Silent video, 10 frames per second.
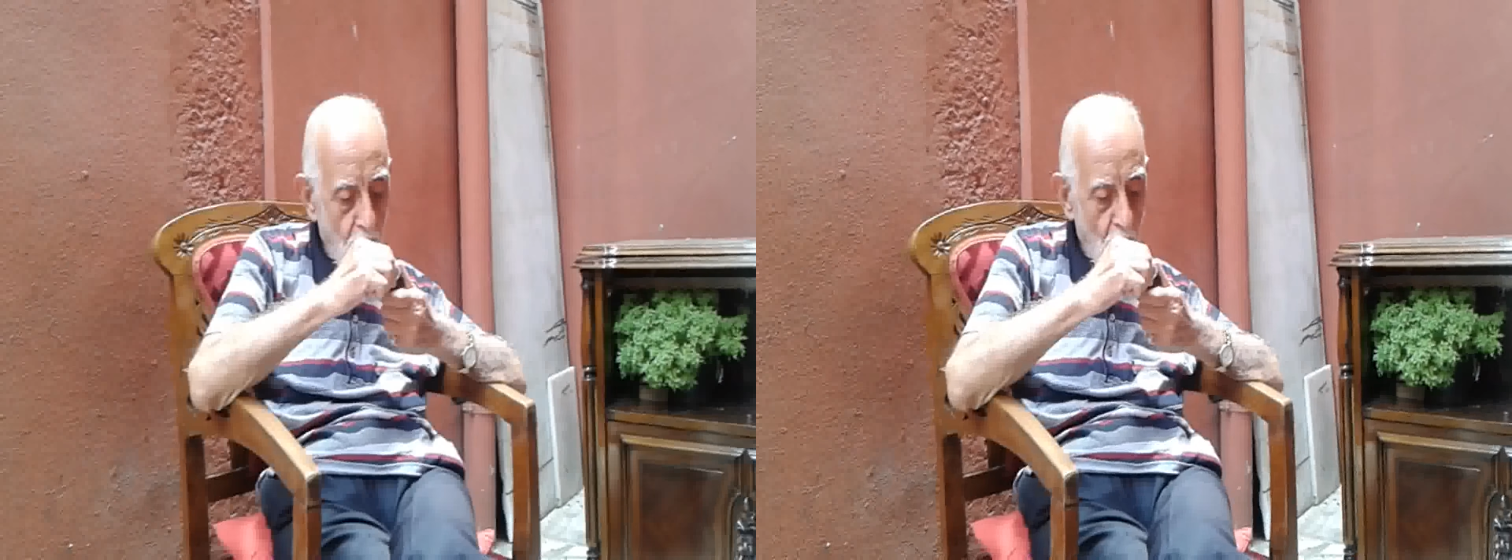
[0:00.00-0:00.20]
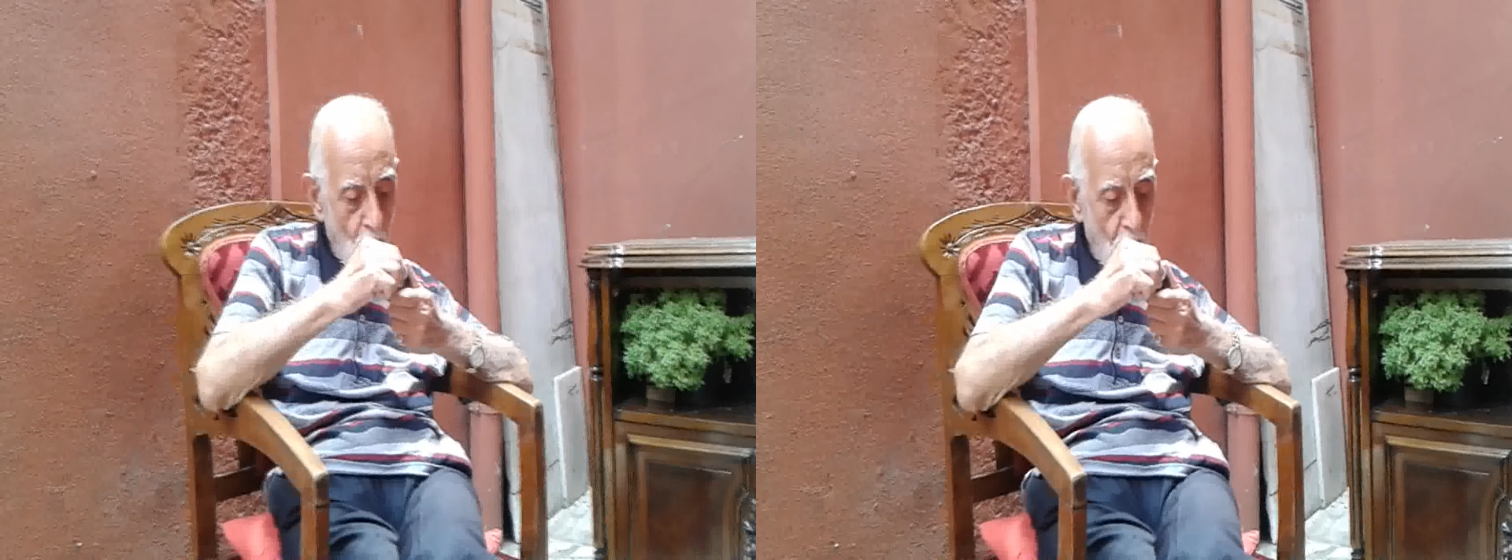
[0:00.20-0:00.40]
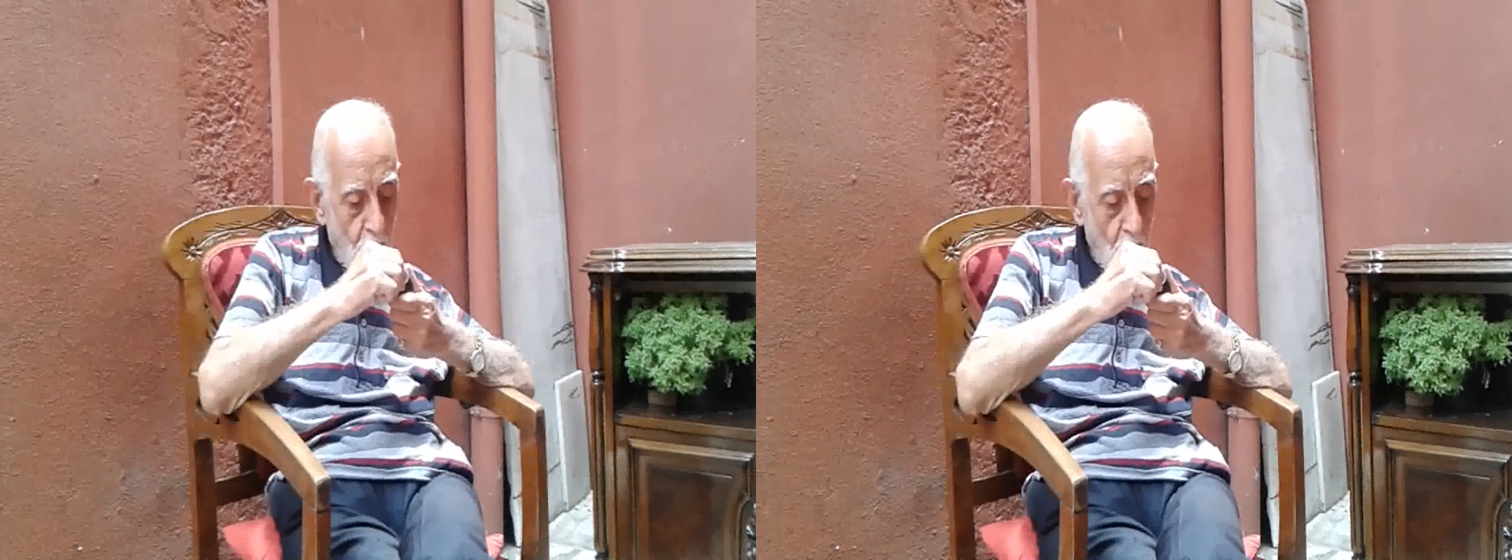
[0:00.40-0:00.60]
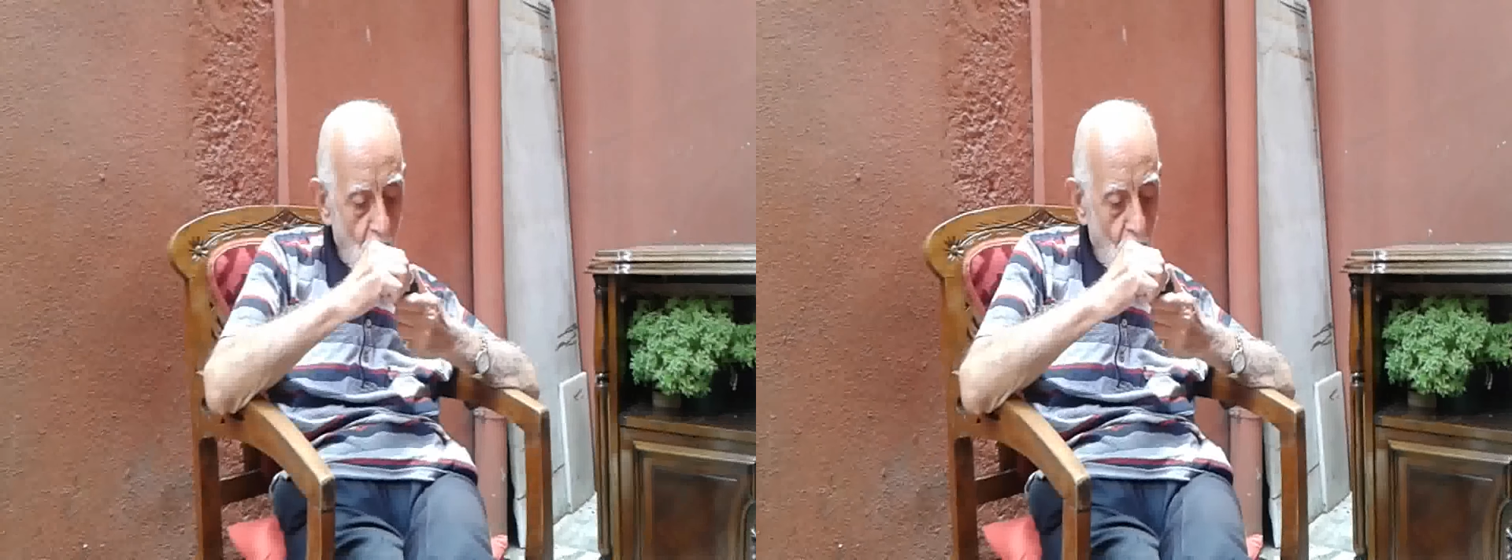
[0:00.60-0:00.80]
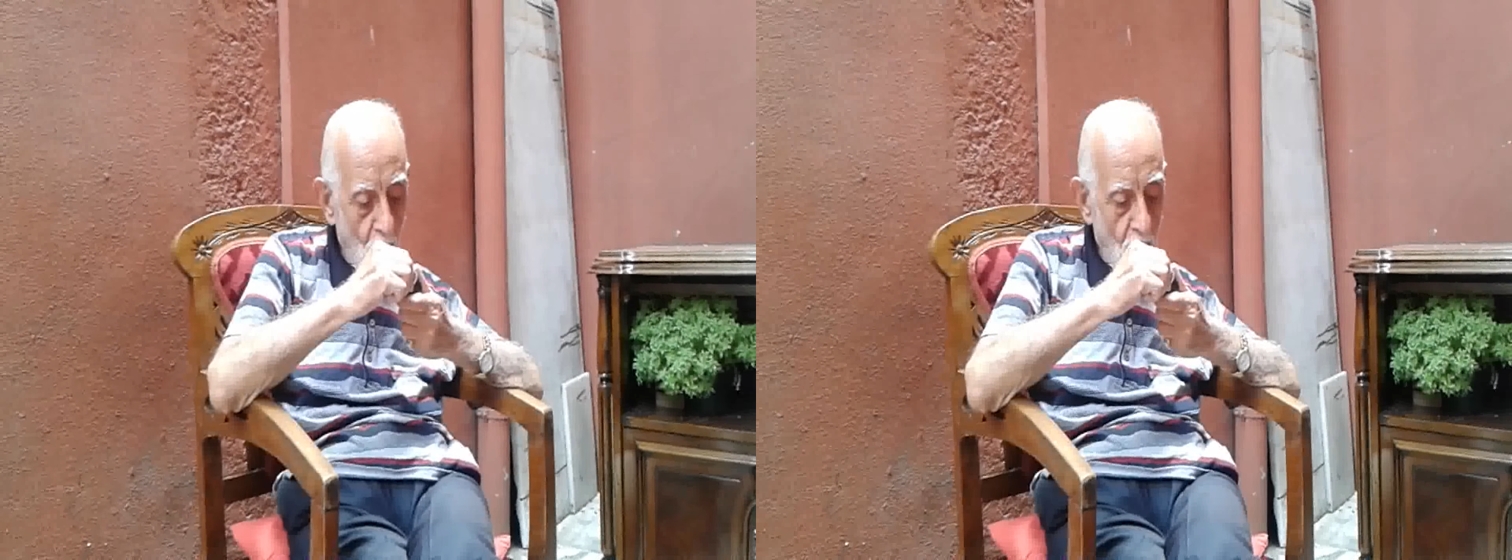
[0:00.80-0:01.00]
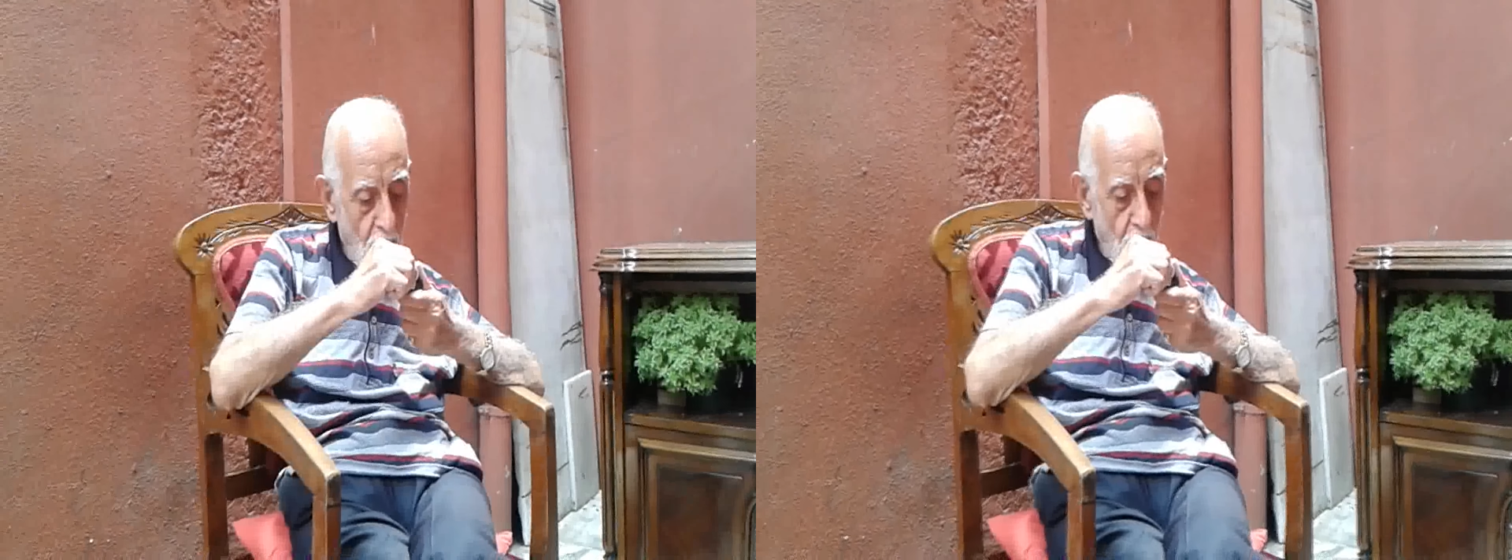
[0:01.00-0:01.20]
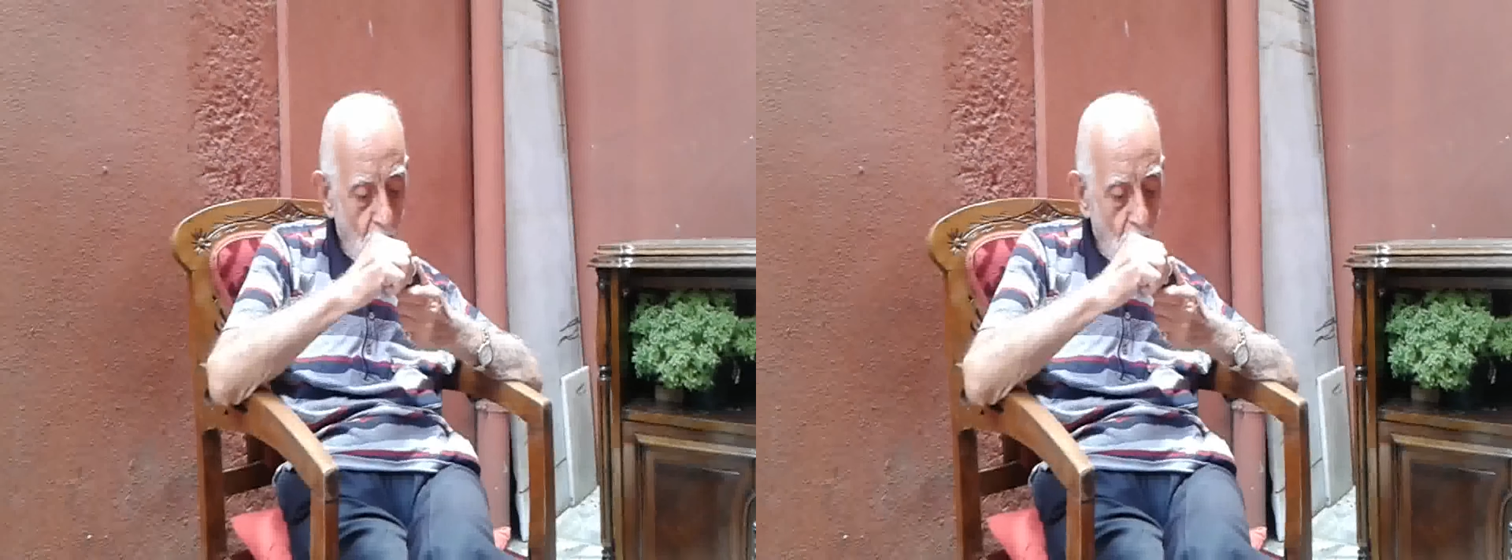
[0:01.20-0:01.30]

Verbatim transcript: şeyi çektik imamın.